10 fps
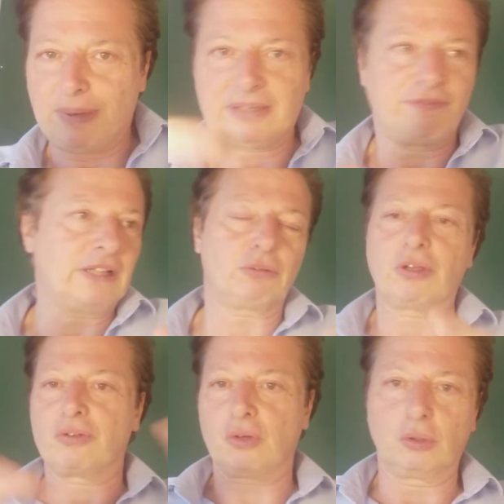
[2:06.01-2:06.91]
parte il fatto
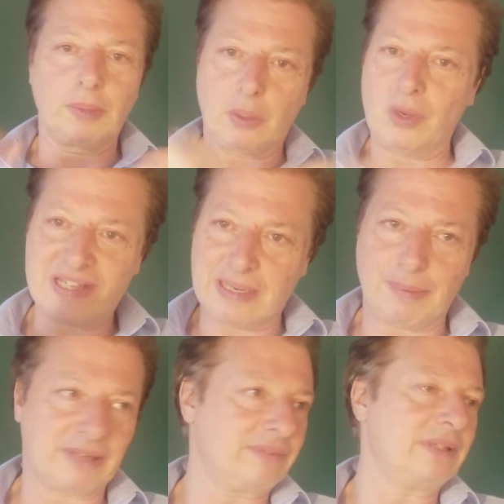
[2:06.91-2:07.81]
che secondo me queste
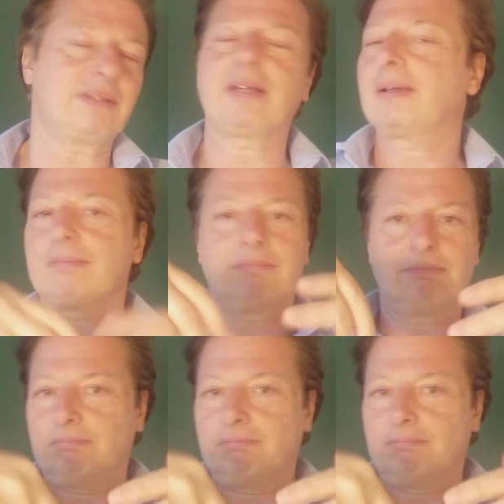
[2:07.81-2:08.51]
partite,